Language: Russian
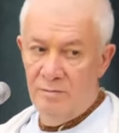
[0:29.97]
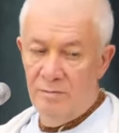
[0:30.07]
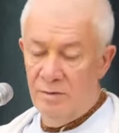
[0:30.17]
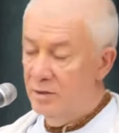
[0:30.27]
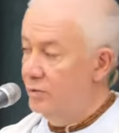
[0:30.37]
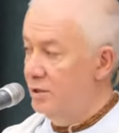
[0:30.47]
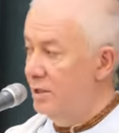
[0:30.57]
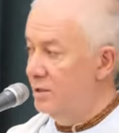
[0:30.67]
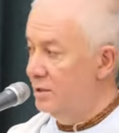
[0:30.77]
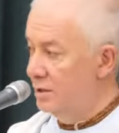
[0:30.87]
не
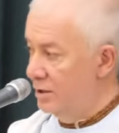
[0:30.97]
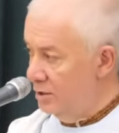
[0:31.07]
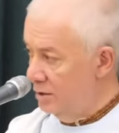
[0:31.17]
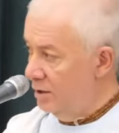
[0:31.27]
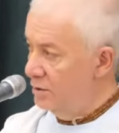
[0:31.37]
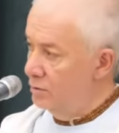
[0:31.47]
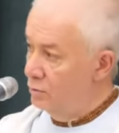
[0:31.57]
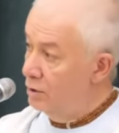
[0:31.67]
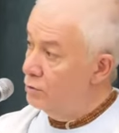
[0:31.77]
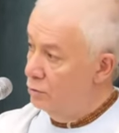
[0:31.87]
запрещается наслаждаться, но
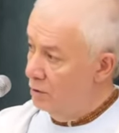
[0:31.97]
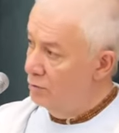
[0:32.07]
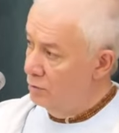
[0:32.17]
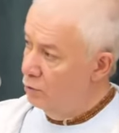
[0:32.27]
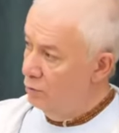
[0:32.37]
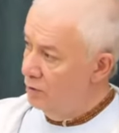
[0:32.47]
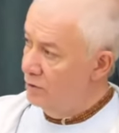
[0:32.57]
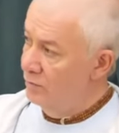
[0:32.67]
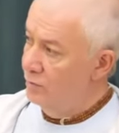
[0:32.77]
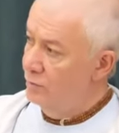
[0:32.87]
достойным
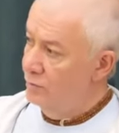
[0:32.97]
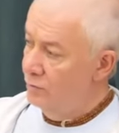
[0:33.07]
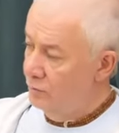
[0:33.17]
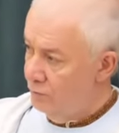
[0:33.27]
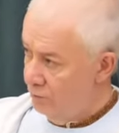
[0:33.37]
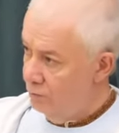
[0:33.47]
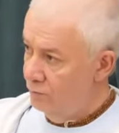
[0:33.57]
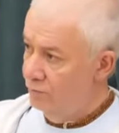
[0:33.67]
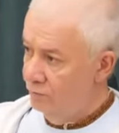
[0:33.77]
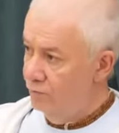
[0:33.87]
образом
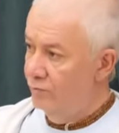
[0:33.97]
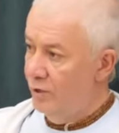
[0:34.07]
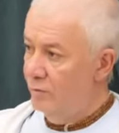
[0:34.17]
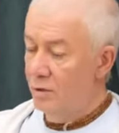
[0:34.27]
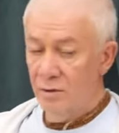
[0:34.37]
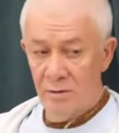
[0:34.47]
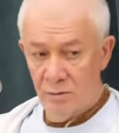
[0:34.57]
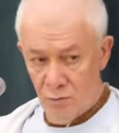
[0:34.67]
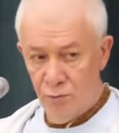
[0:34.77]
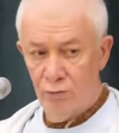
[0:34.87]
в рамках
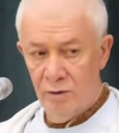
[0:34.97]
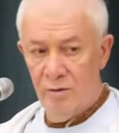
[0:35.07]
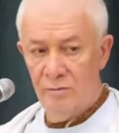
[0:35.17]
культуры.